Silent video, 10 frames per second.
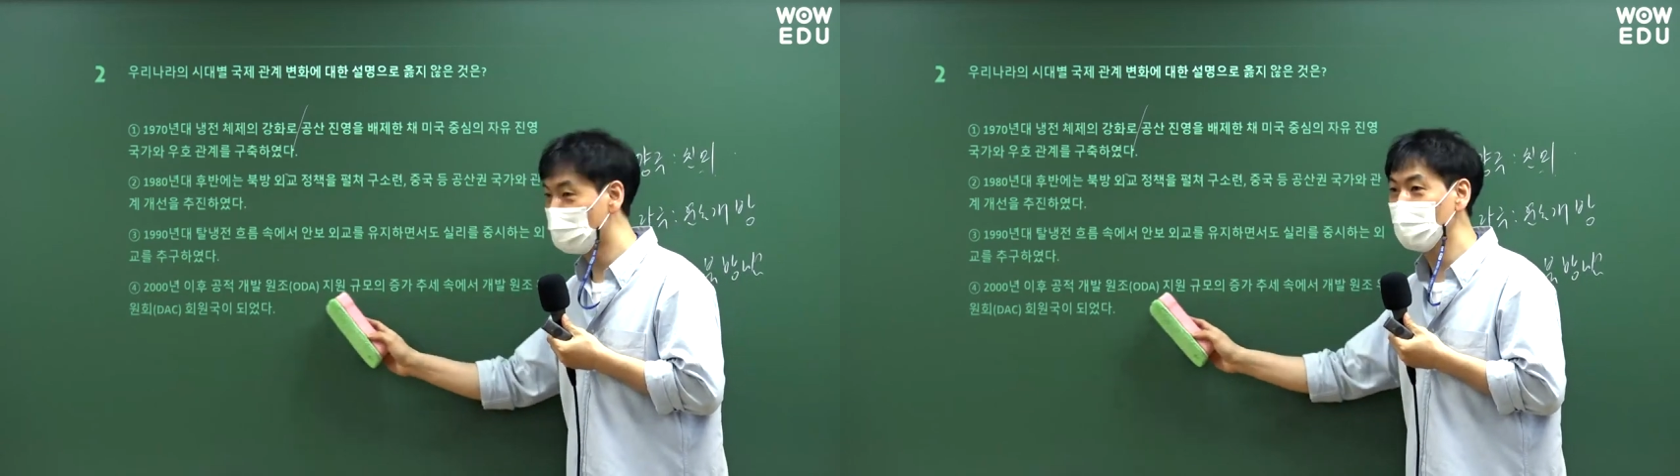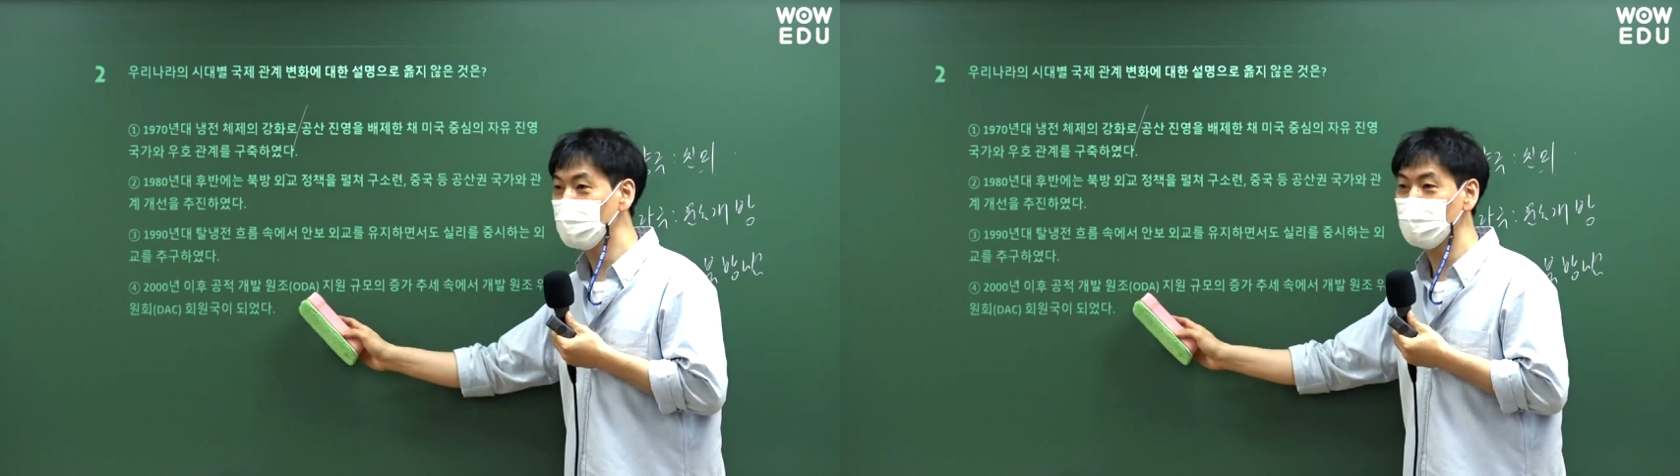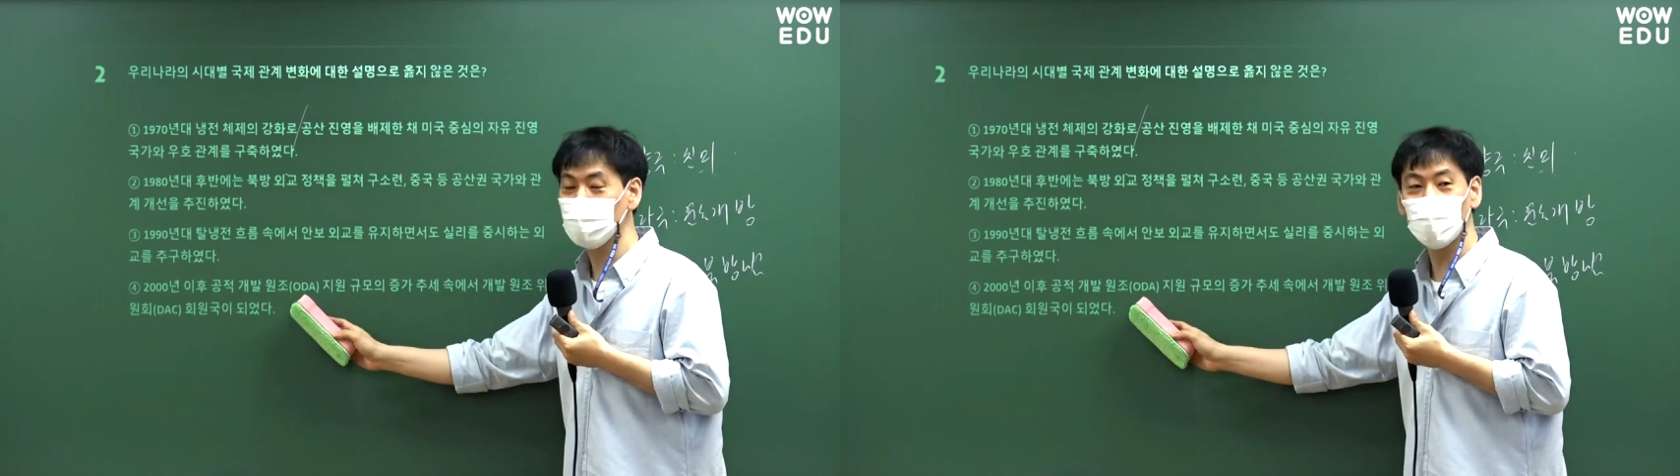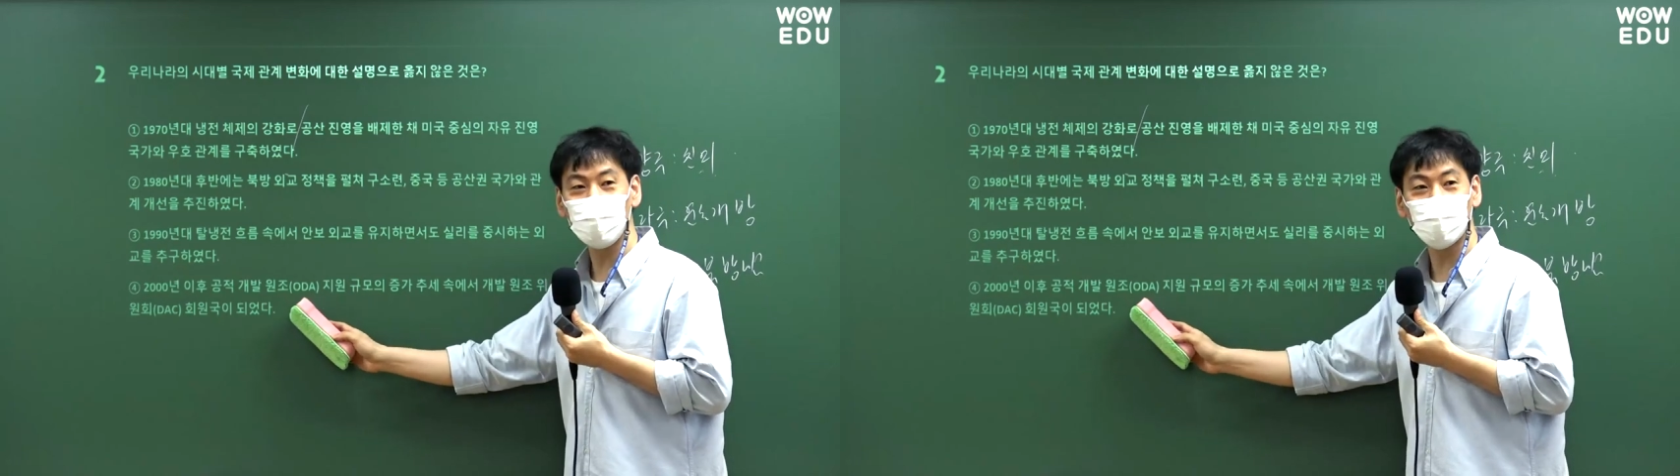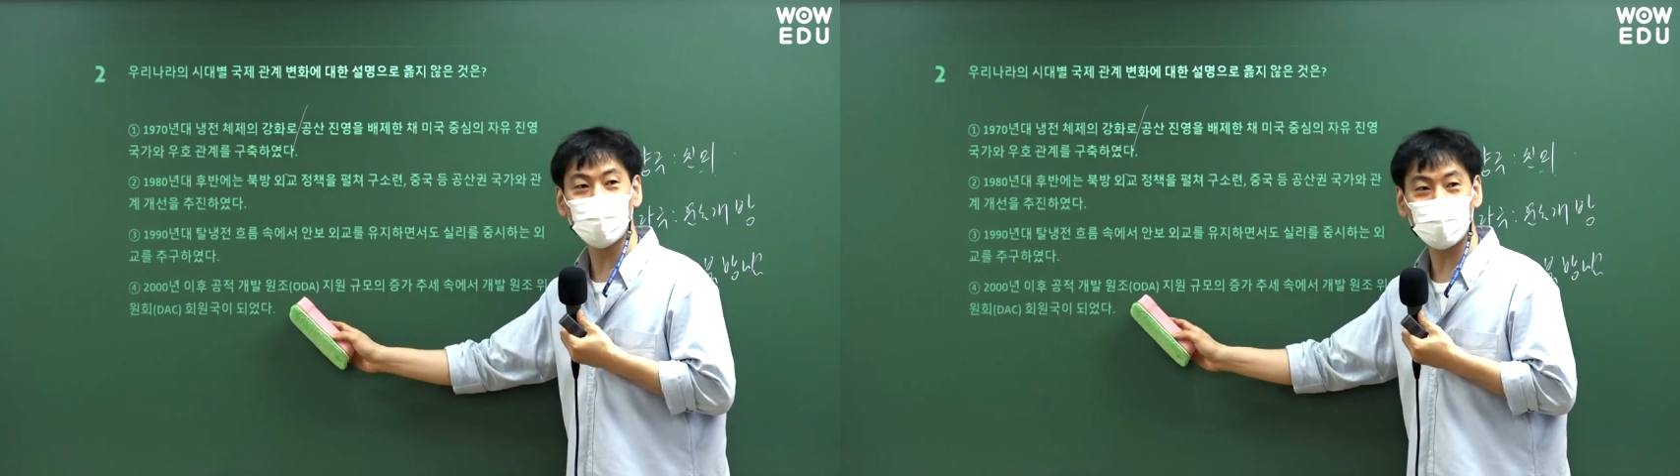모든
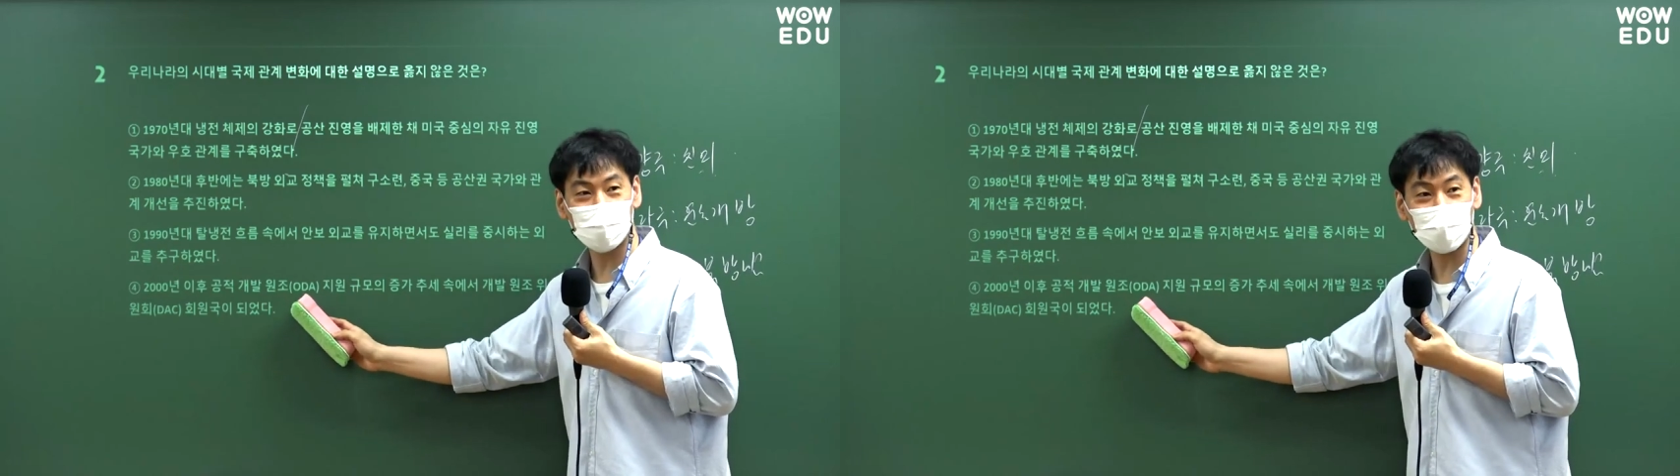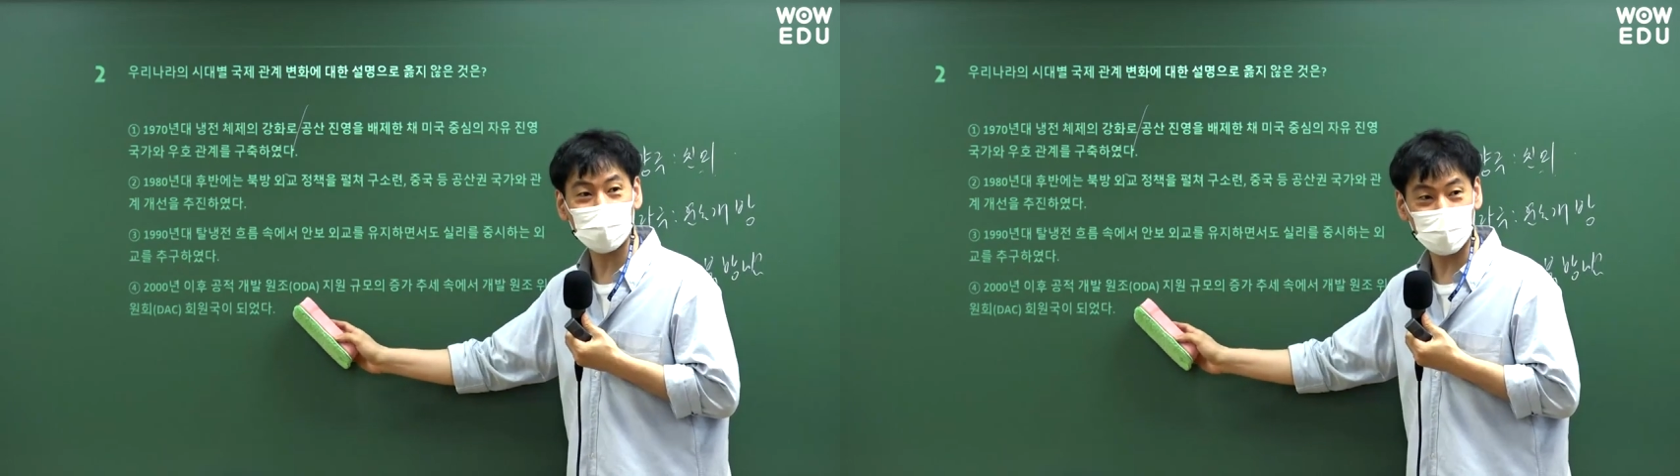모든 국제기구를 찾기